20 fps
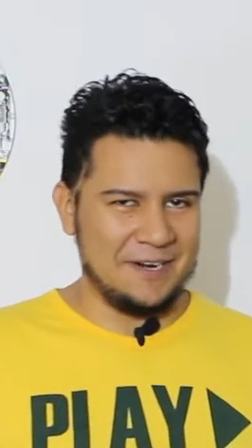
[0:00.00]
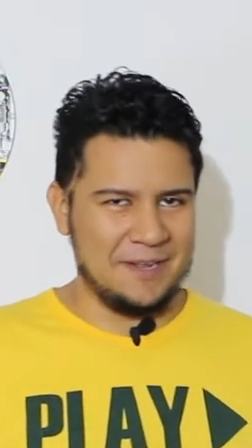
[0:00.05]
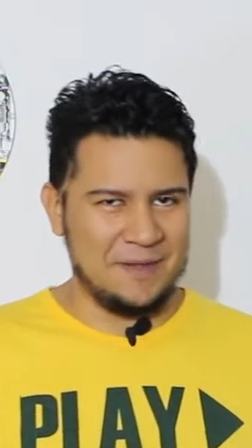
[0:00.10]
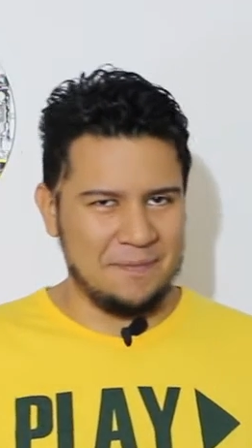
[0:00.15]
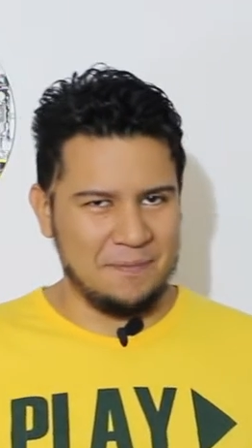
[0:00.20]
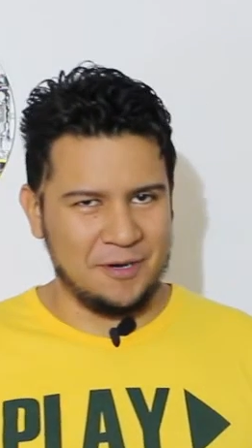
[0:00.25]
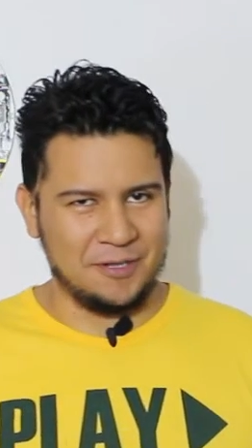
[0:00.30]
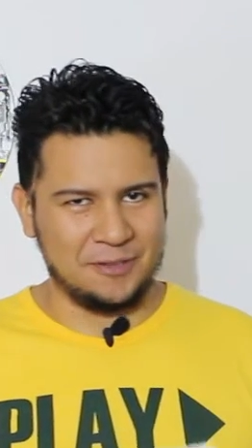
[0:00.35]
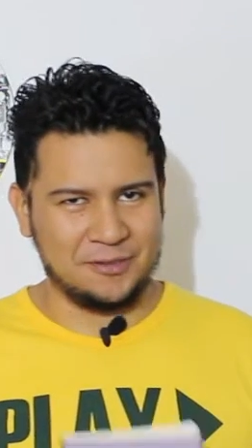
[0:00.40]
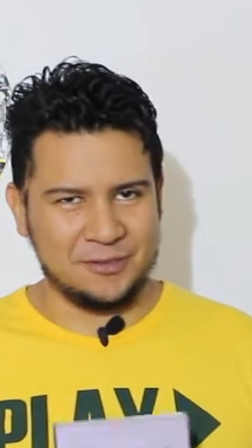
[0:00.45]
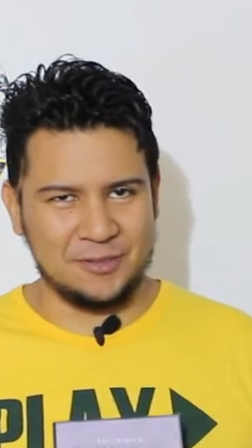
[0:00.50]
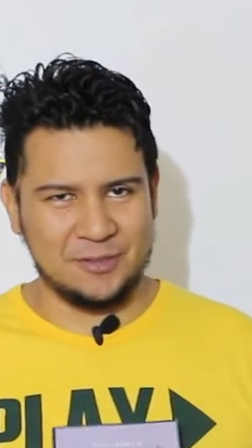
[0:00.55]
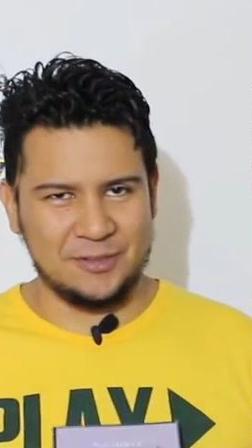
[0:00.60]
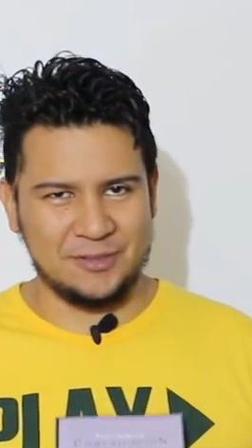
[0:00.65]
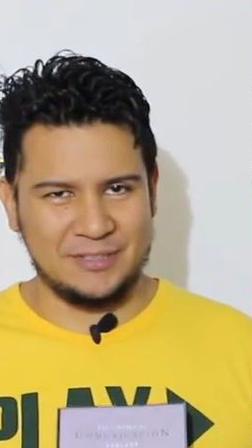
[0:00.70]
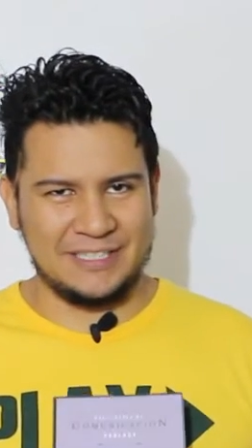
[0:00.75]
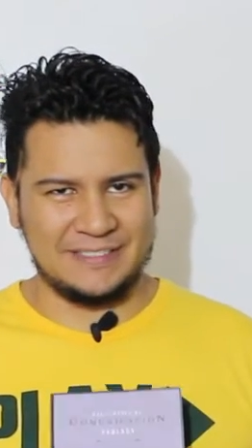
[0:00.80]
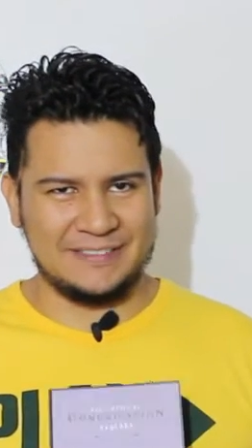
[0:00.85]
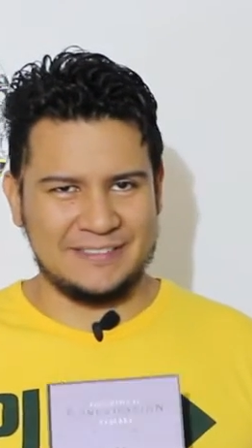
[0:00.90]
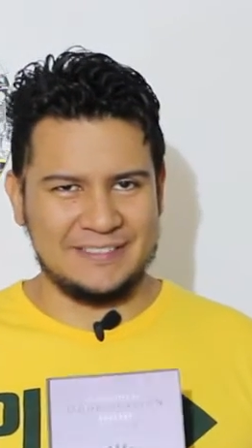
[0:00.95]
Y por eso
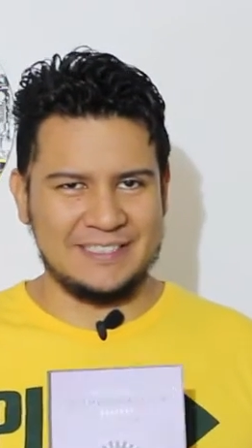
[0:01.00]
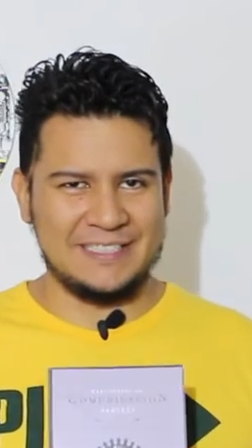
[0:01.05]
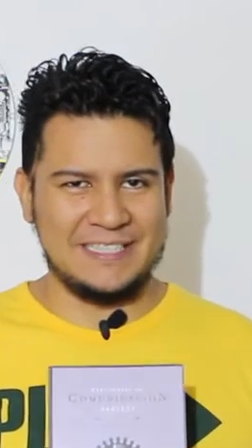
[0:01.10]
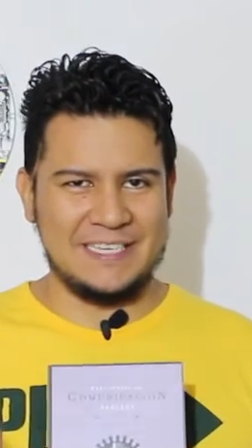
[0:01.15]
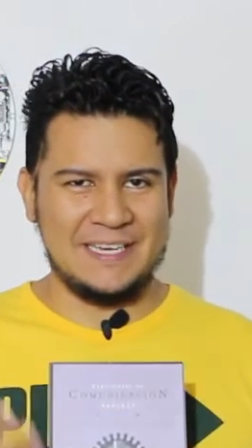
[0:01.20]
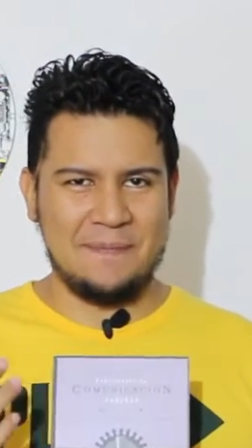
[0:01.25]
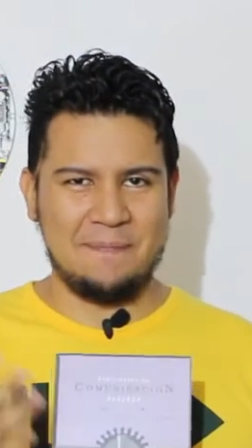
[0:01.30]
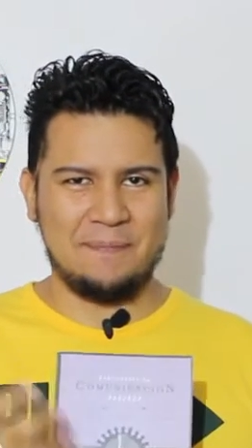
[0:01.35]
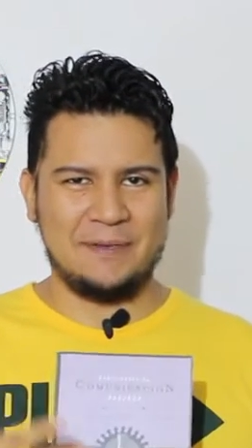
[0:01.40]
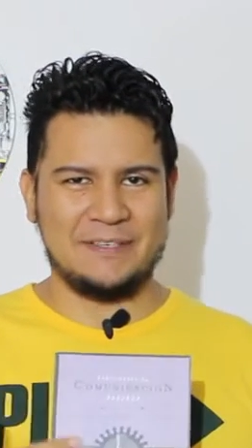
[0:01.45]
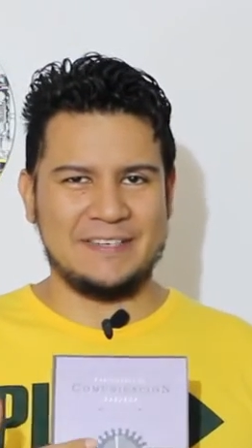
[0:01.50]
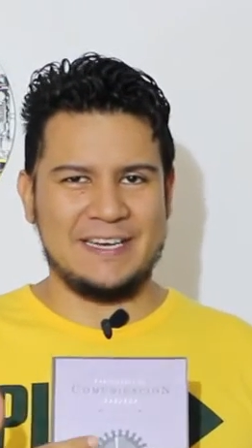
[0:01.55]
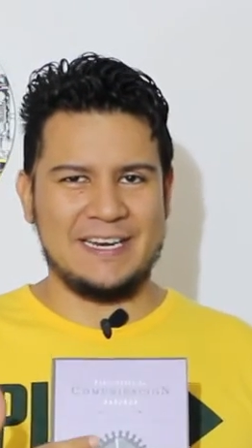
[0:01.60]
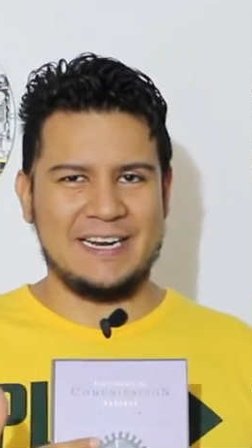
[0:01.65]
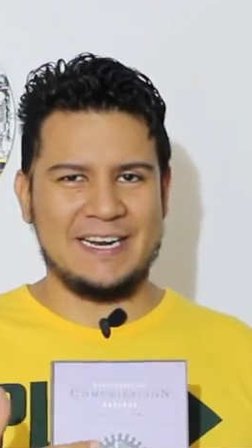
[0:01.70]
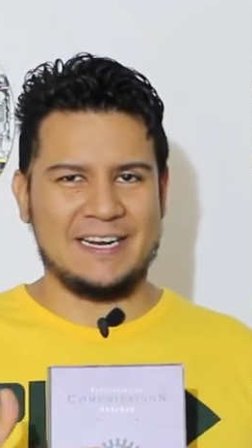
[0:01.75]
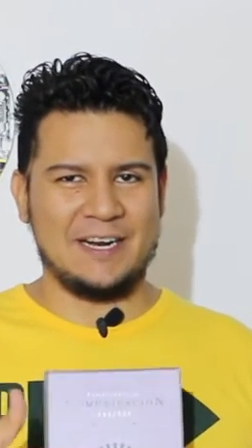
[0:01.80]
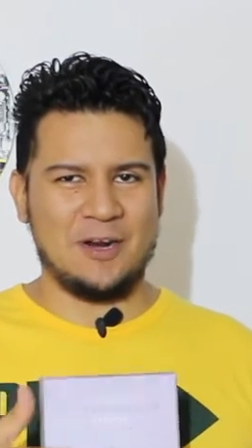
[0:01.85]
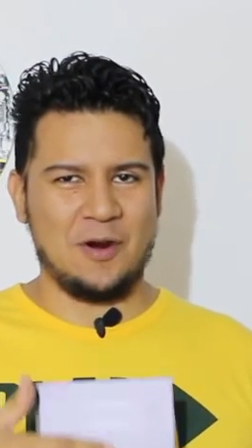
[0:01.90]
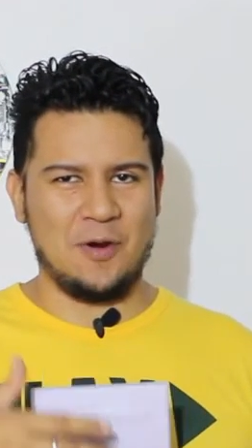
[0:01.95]
decidí empezar
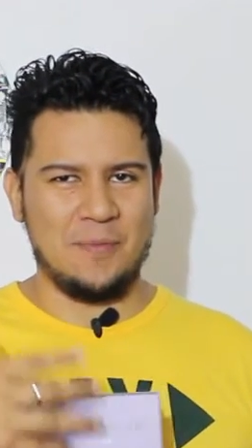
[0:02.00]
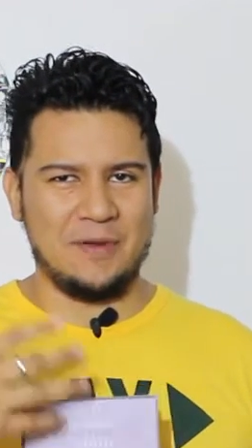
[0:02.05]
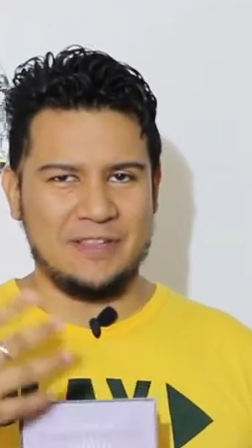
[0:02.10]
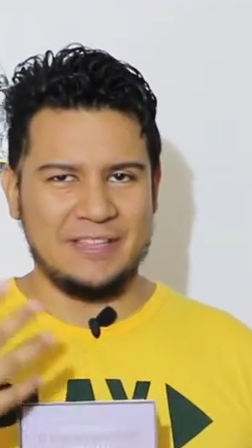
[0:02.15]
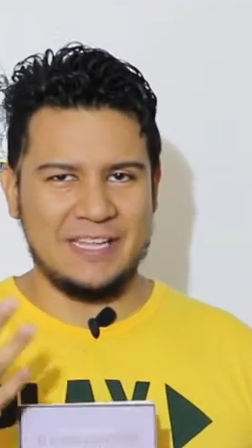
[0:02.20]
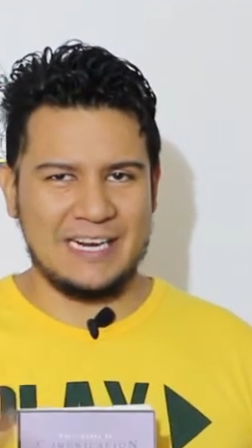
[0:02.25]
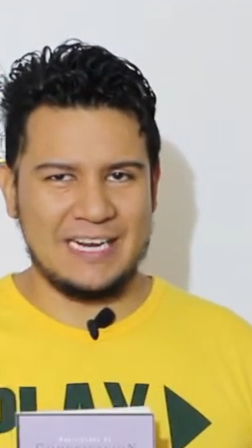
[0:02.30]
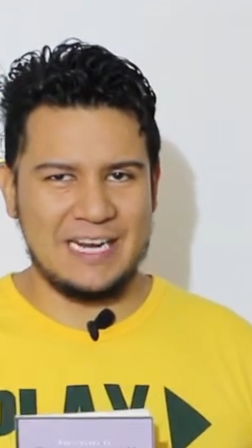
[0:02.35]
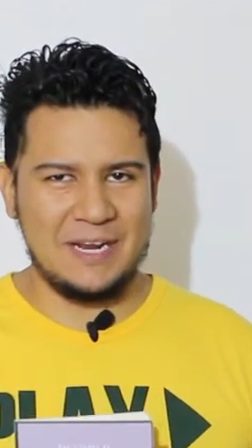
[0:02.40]
a recomendar